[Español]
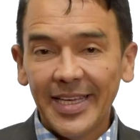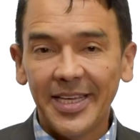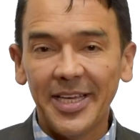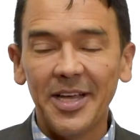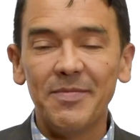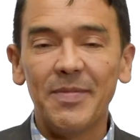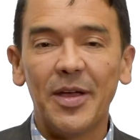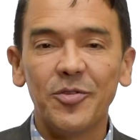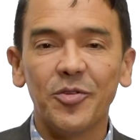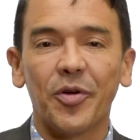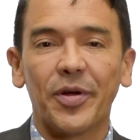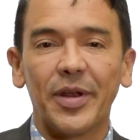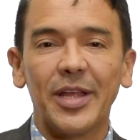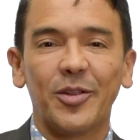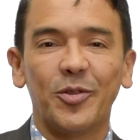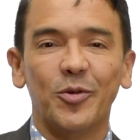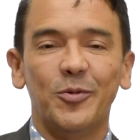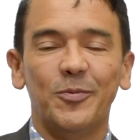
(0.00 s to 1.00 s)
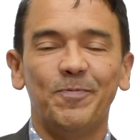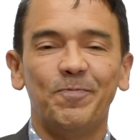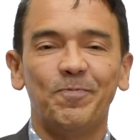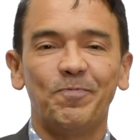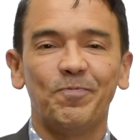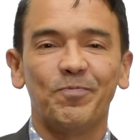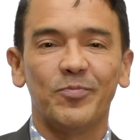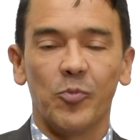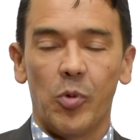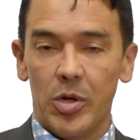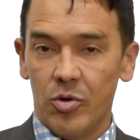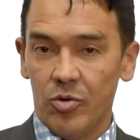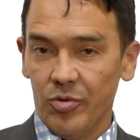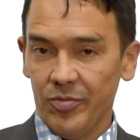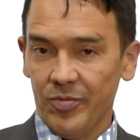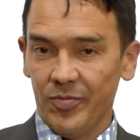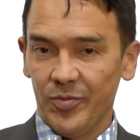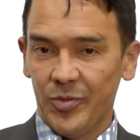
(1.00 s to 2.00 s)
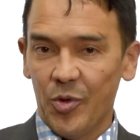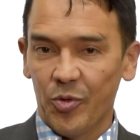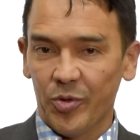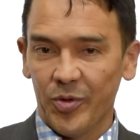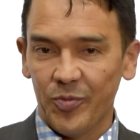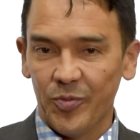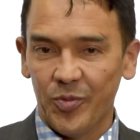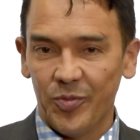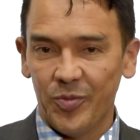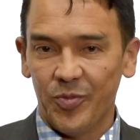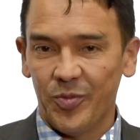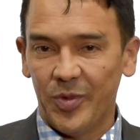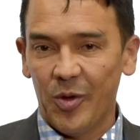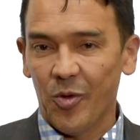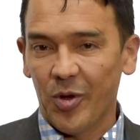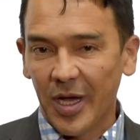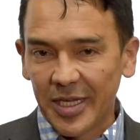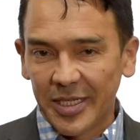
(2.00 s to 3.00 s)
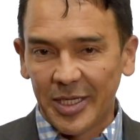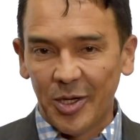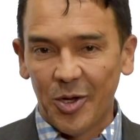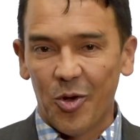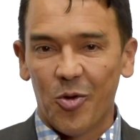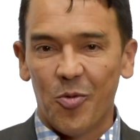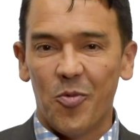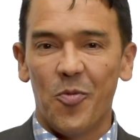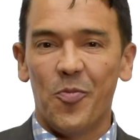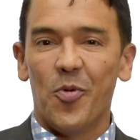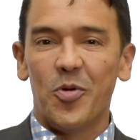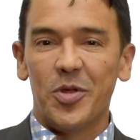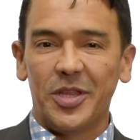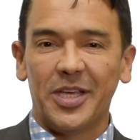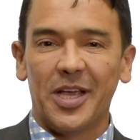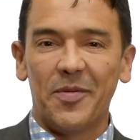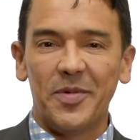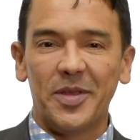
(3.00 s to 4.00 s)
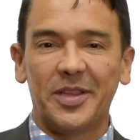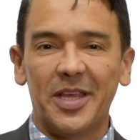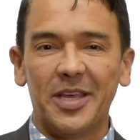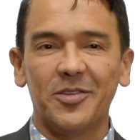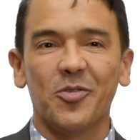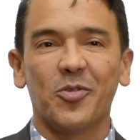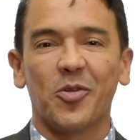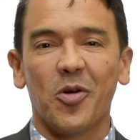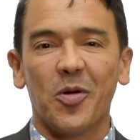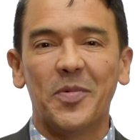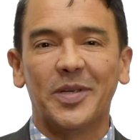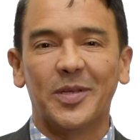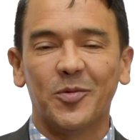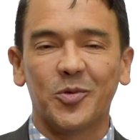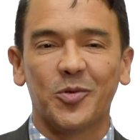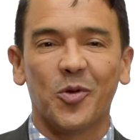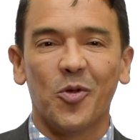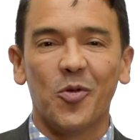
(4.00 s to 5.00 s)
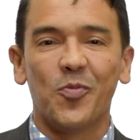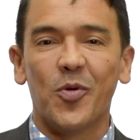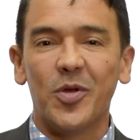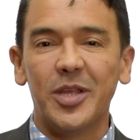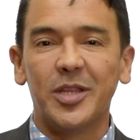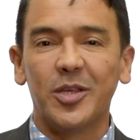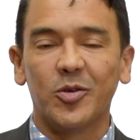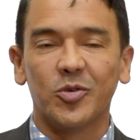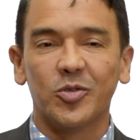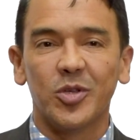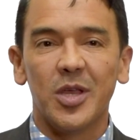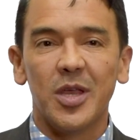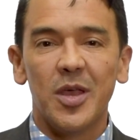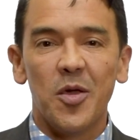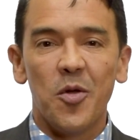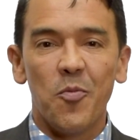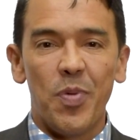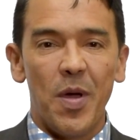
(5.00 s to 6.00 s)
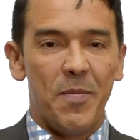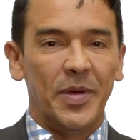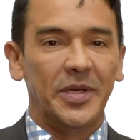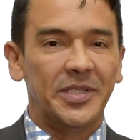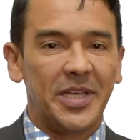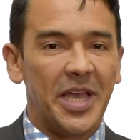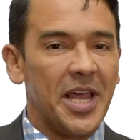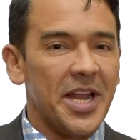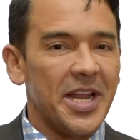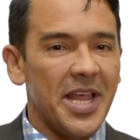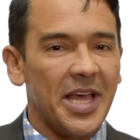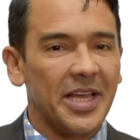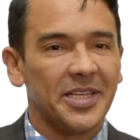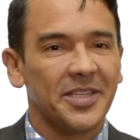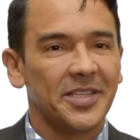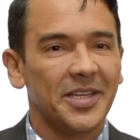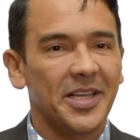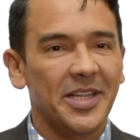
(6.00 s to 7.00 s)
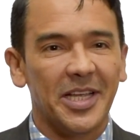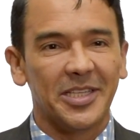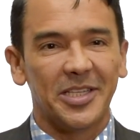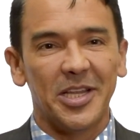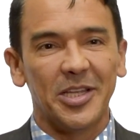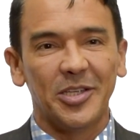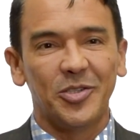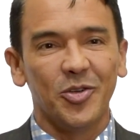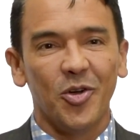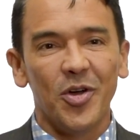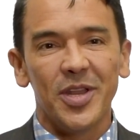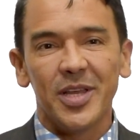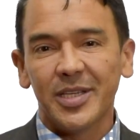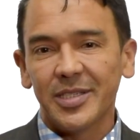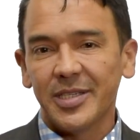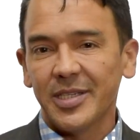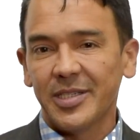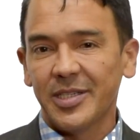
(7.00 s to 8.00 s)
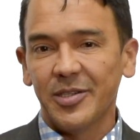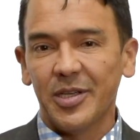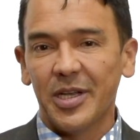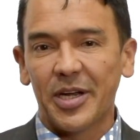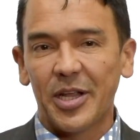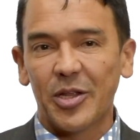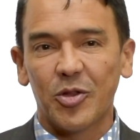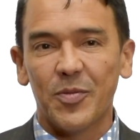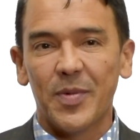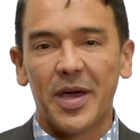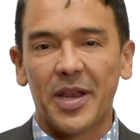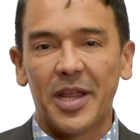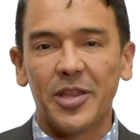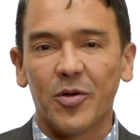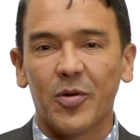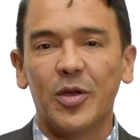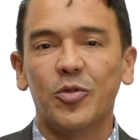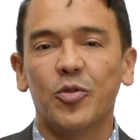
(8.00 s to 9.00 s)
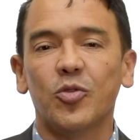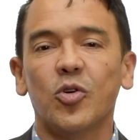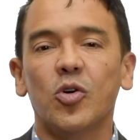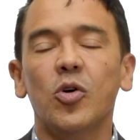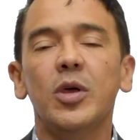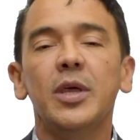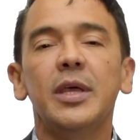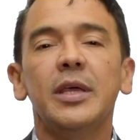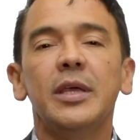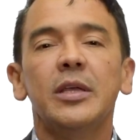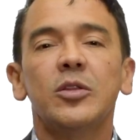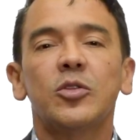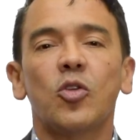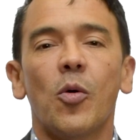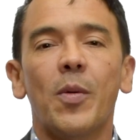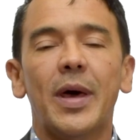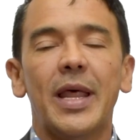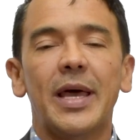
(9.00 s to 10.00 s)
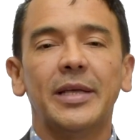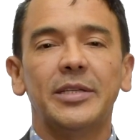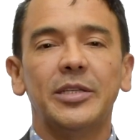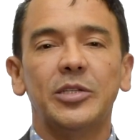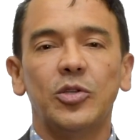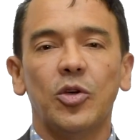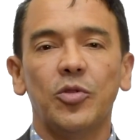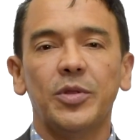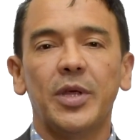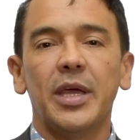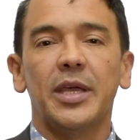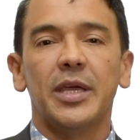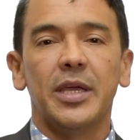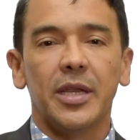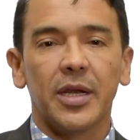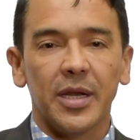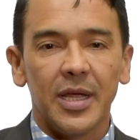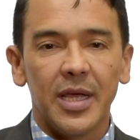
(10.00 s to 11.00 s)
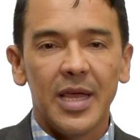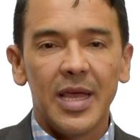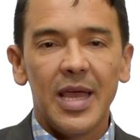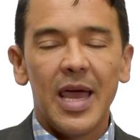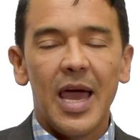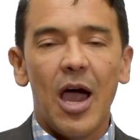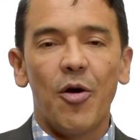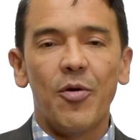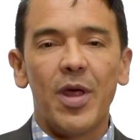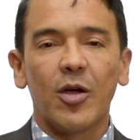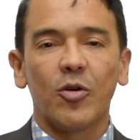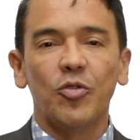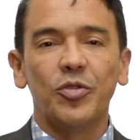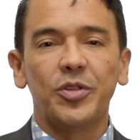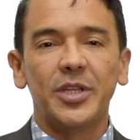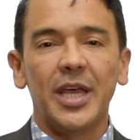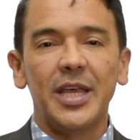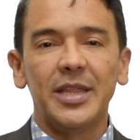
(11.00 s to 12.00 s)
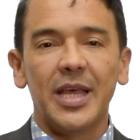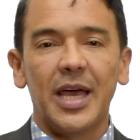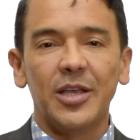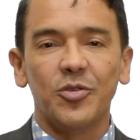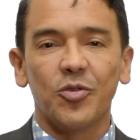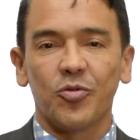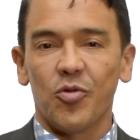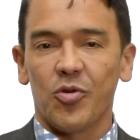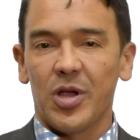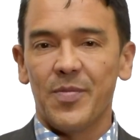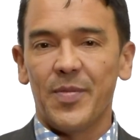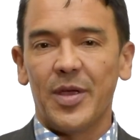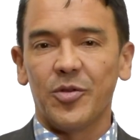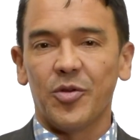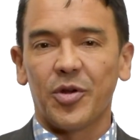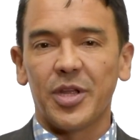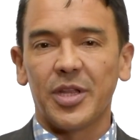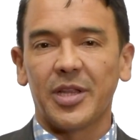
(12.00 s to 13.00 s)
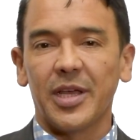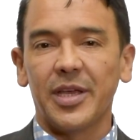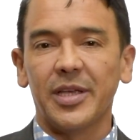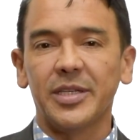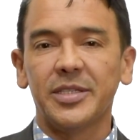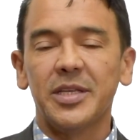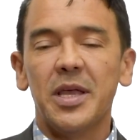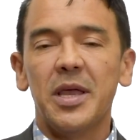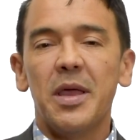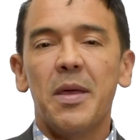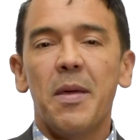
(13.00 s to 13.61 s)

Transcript: El mayor reto, bueno, tengo que decirlo como políticamente yo creo que pensamos todos los políticos, pues vencer en las, en las elecciones. Ese es el reto más grande cuando uno toma la decisión de ir a una contienda. Yo creo que el mayor reto es